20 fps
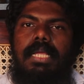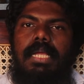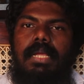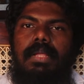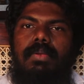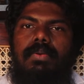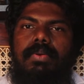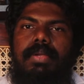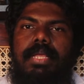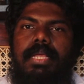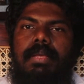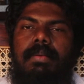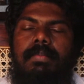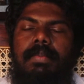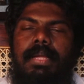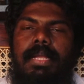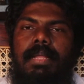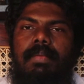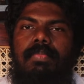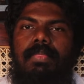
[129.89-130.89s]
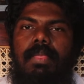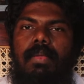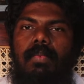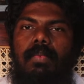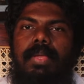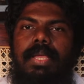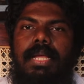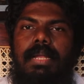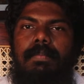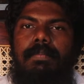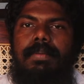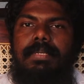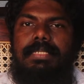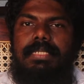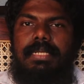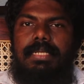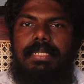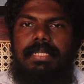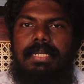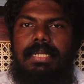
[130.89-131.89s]
எங்களுடைய மனம் விகல்ப
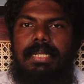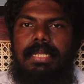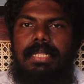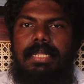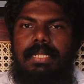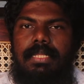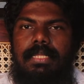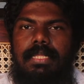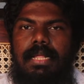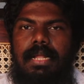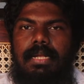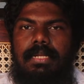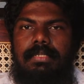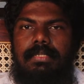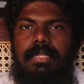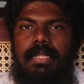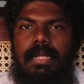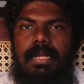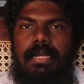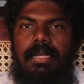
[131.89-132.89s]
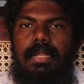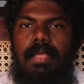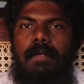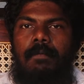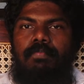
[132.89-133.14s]
சக்தியில் இருந்தால்தான்